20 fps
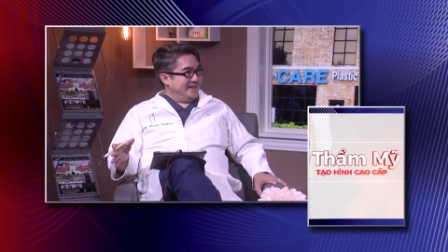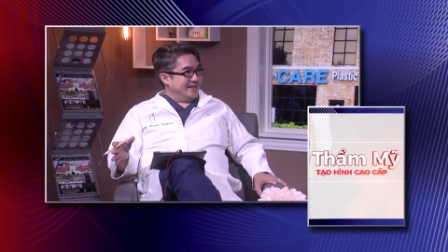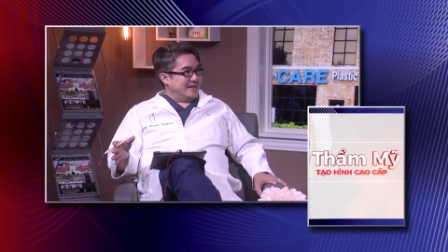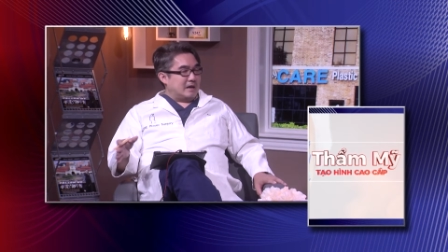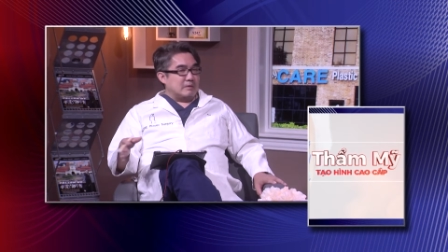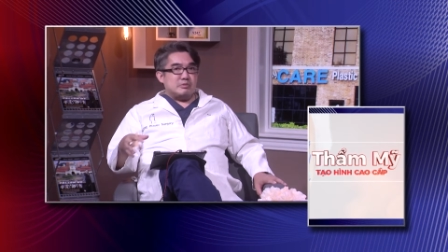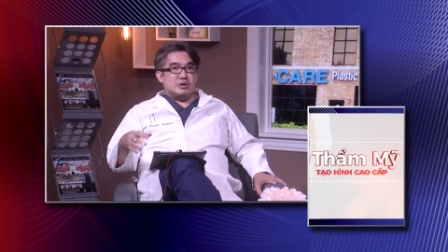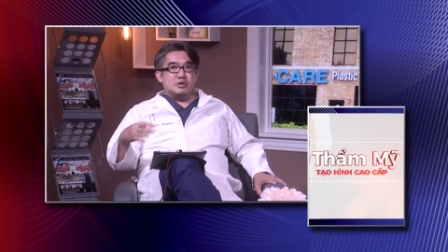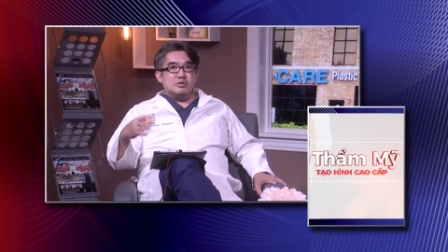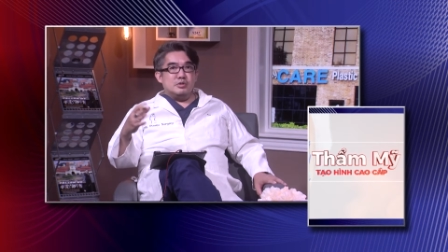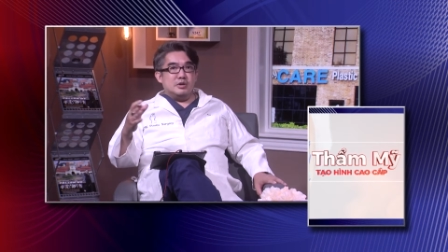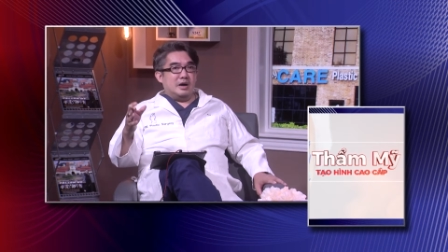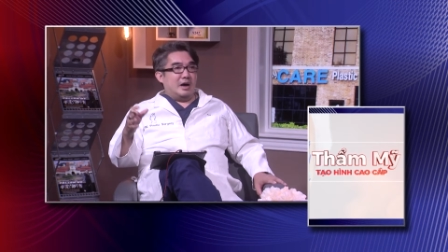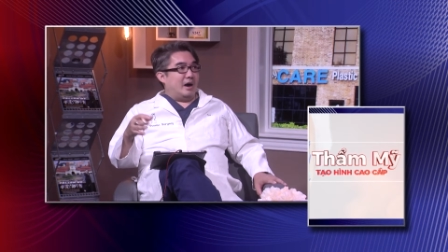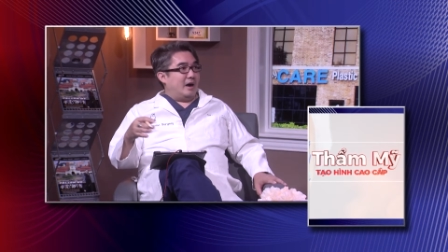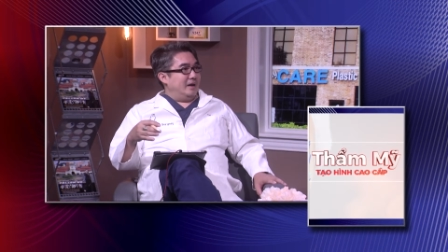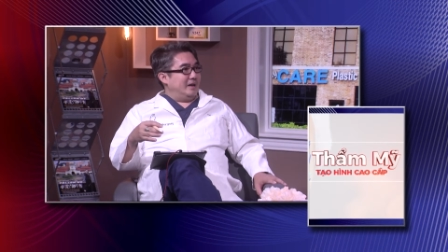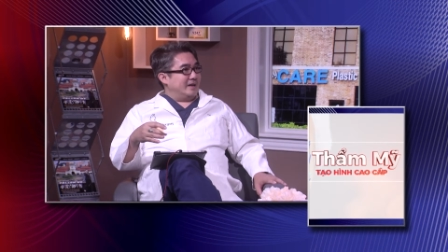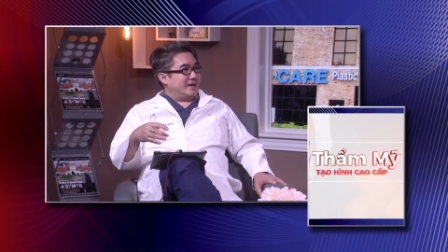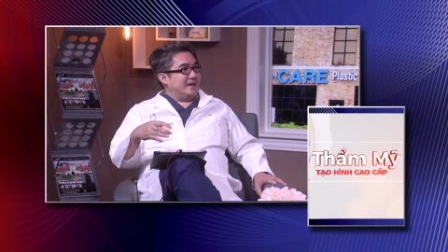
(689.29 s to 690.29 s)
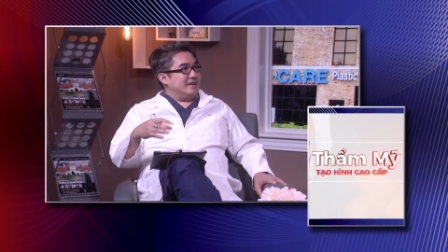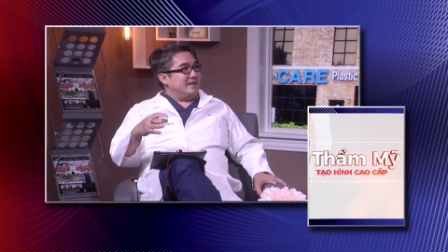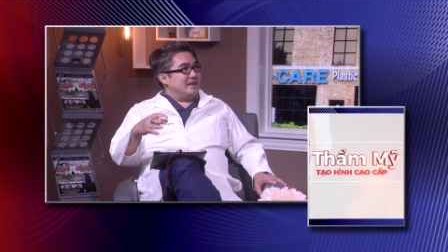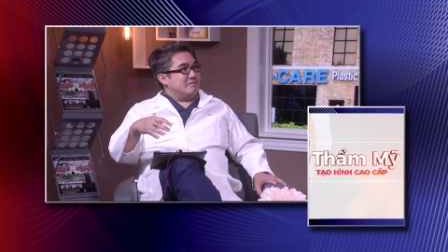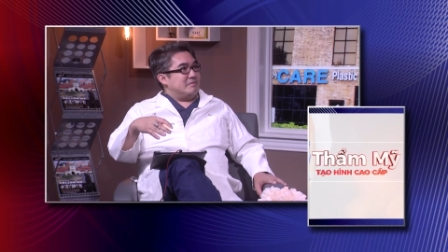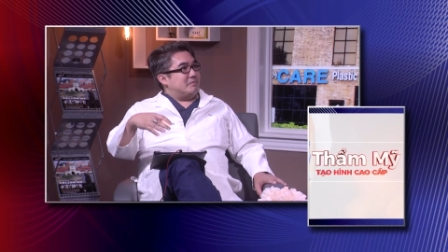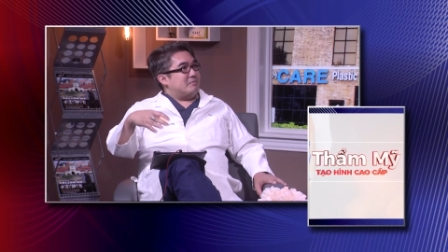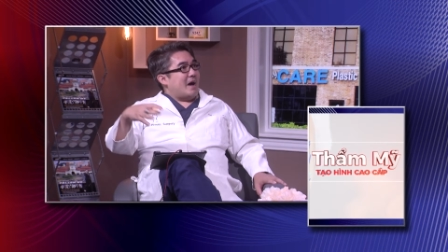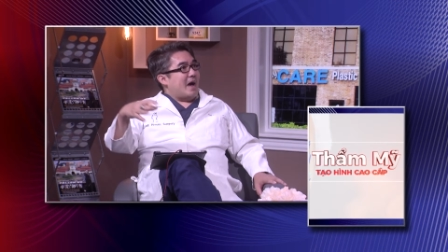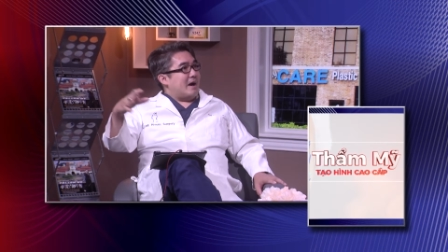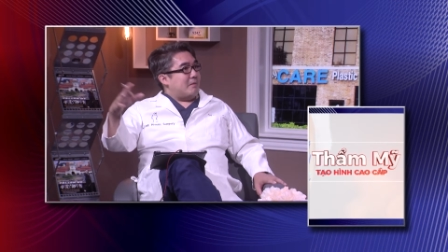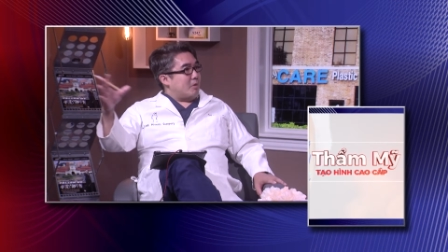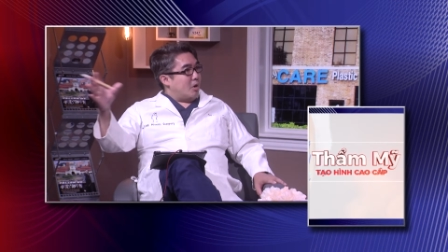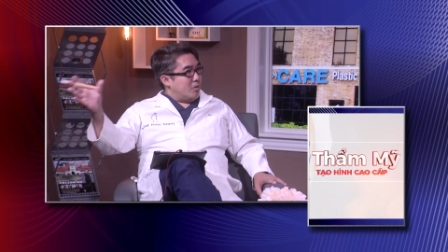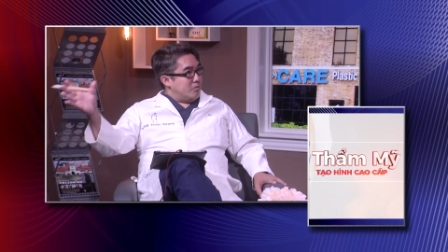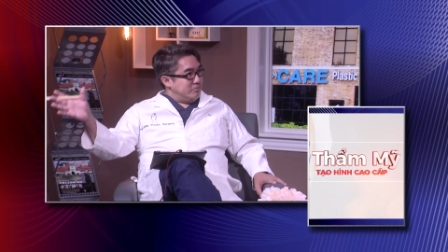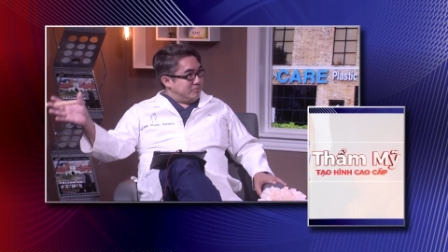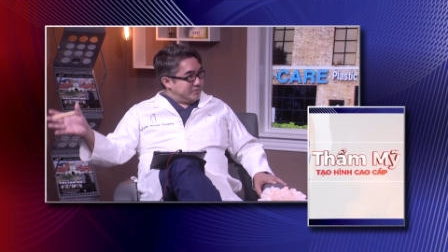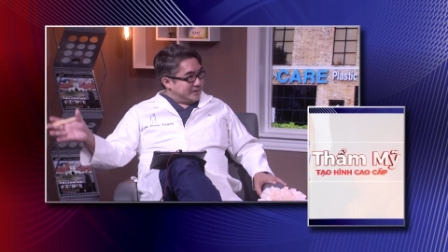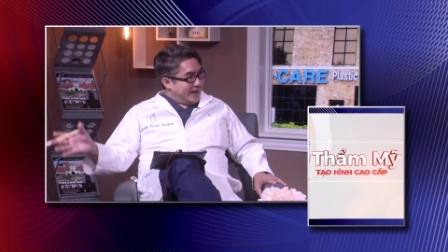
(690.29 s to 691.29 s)
cấp cứu của họ là cái gì mà ba
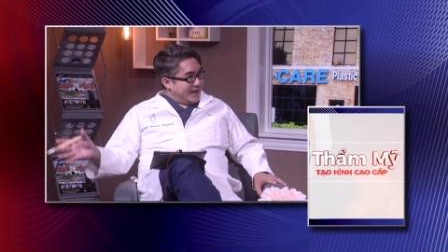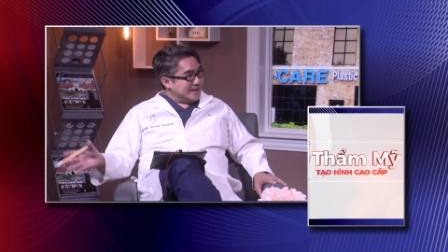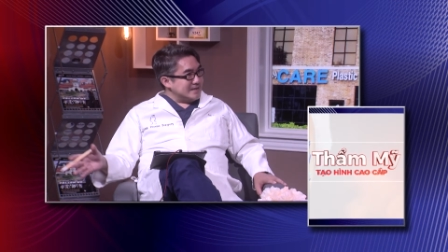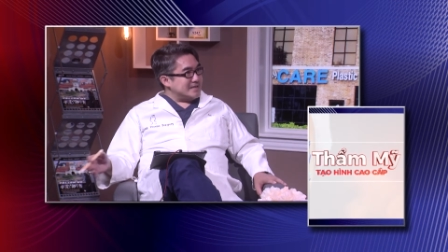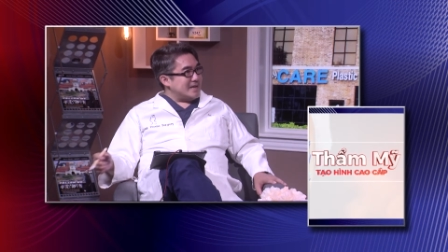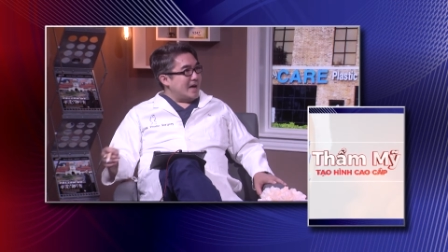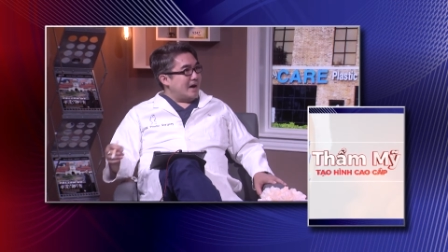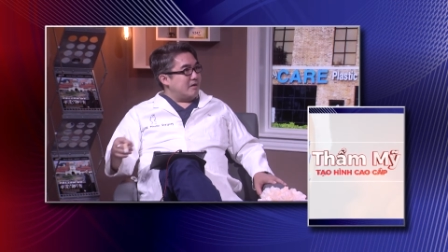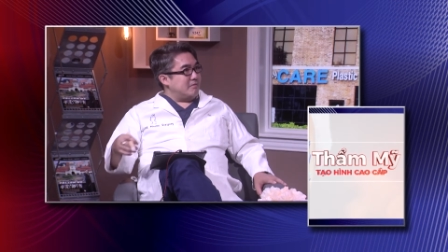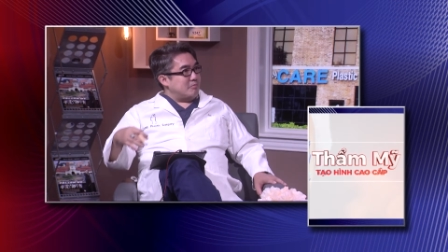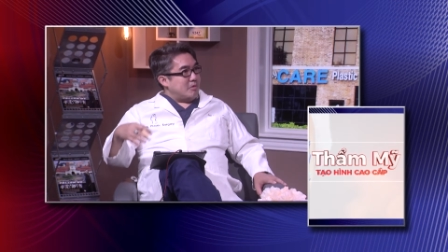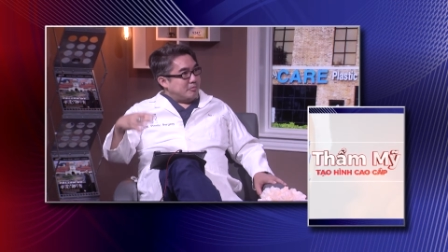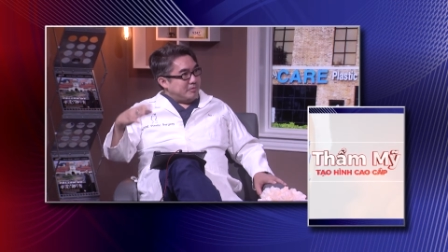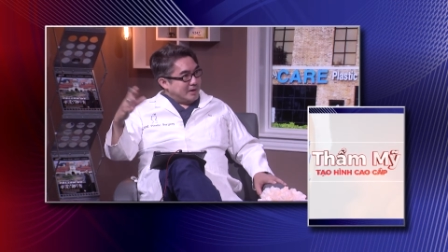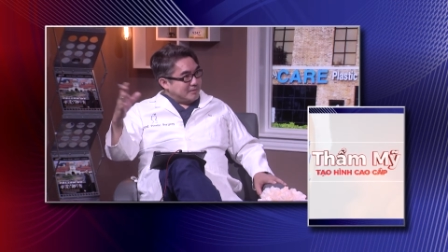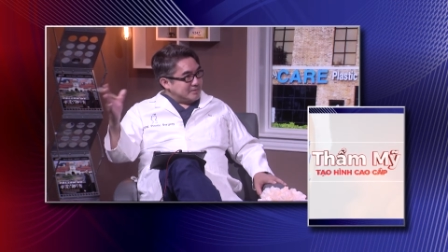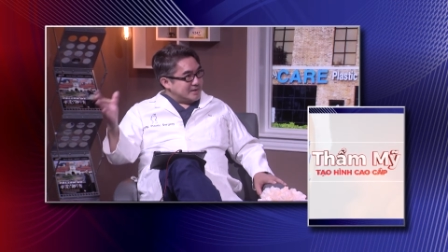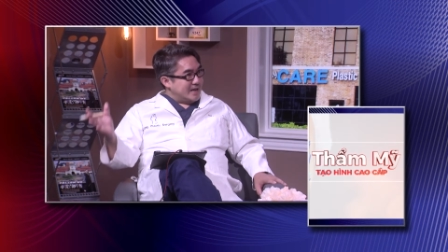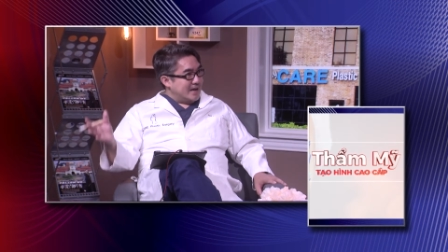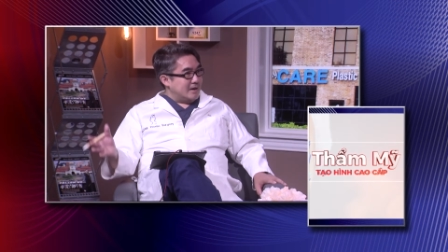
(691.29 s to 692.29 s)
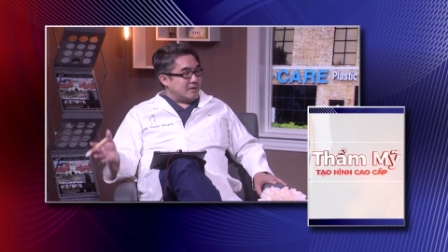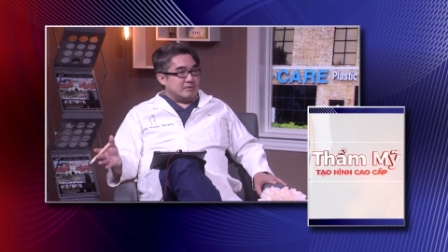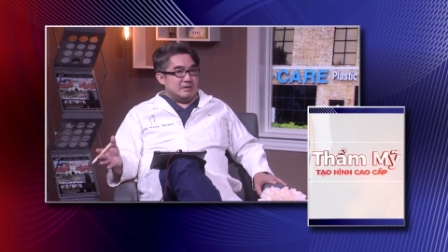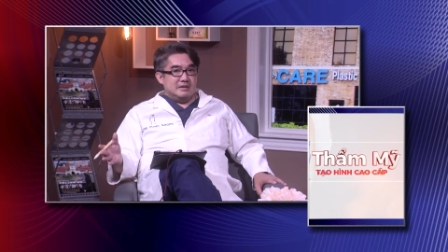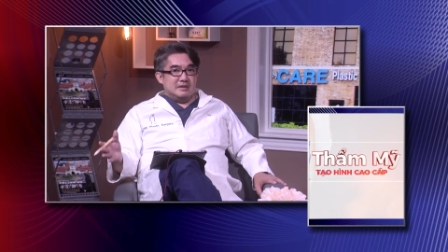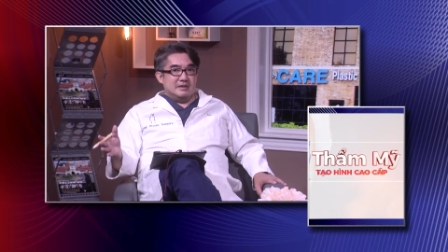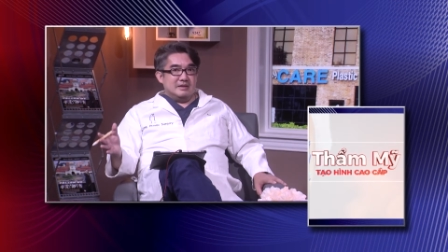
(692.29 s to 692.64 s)
bốn tháng sau một năm sau